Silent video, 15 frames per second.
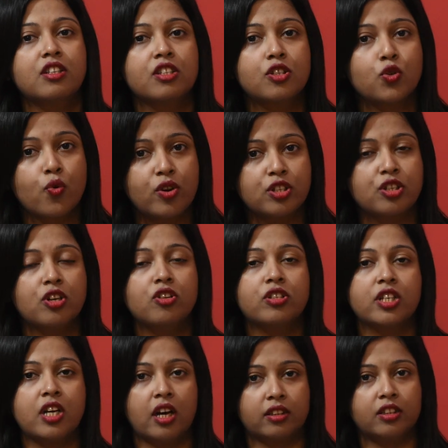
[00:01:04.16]
সাজেস্ট করেছিল
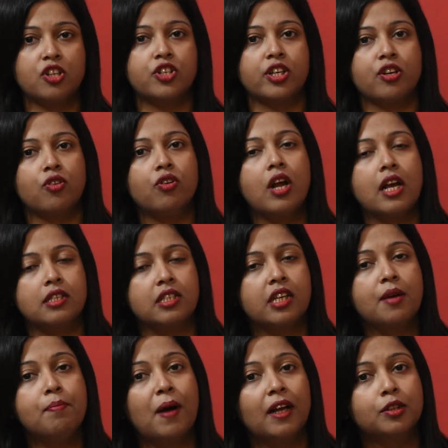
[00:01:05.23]
যে ডাক্তার সেটা হলো আজ
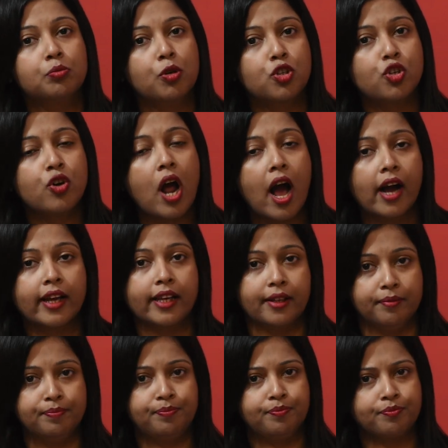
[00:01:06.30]
থেকে পাঁচ বছর আগে
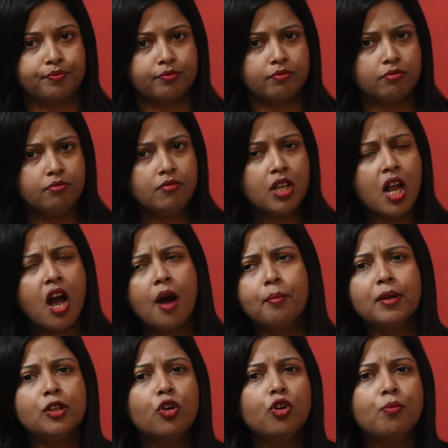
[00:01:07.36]

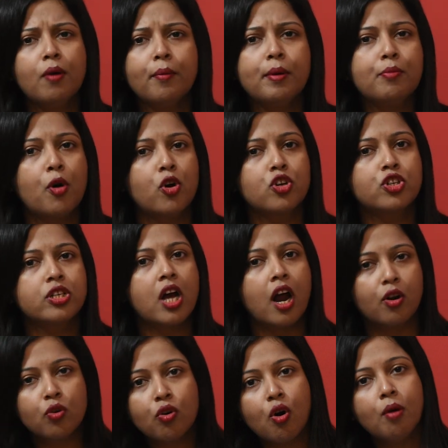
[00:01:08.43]
আমরা তখন ভাবি বয়সটা
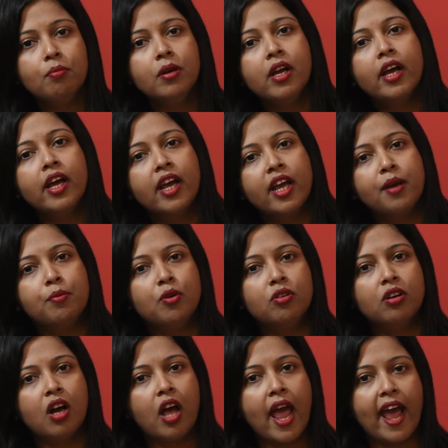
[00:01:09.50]
আরো কম এবং
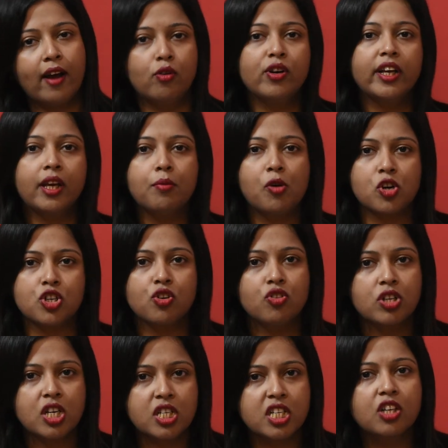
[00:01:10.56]
এখনই কি
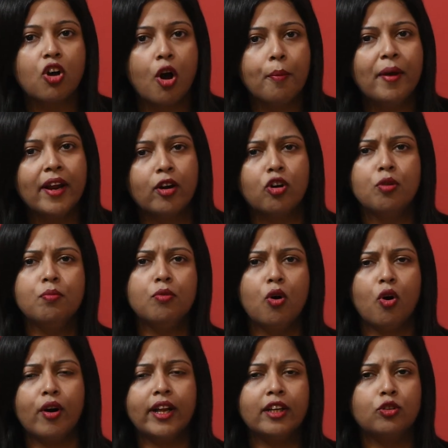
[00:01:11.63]
বসানোটা ঠিক হবে এরকম
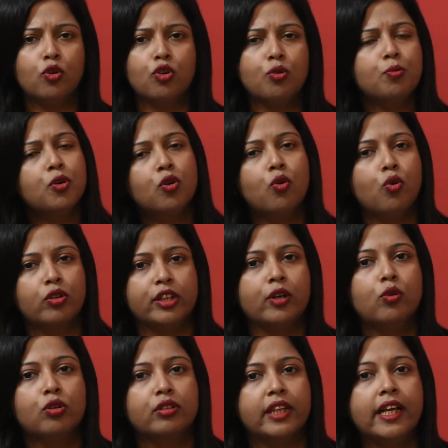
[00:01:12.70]
অনেক দোনমনো করতে
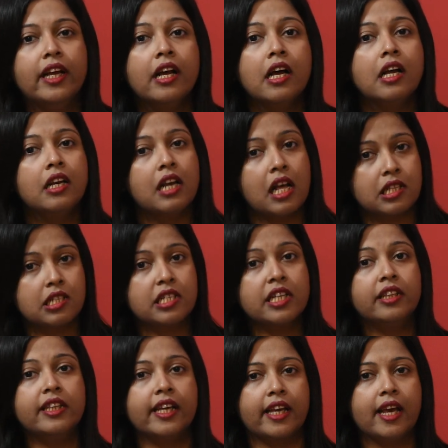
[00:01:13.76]
করতে
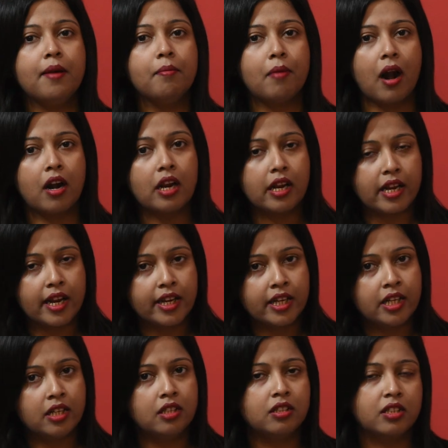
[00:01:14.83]
লাস্টের দিকে মার এই
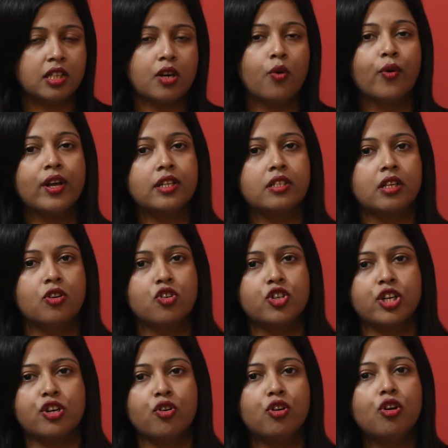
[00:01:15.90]
যেটা হয়েছিল
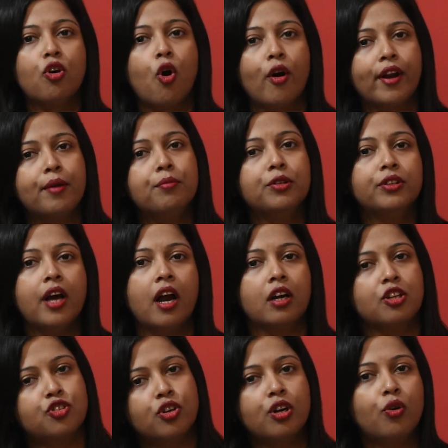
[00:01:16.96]
সেটা হলো ঘরের মধ্যে
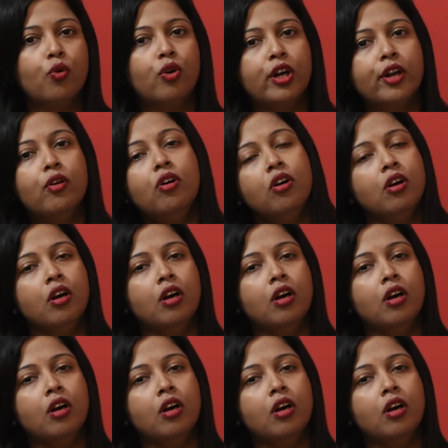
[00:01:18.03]
হাঁটাচলা করলেও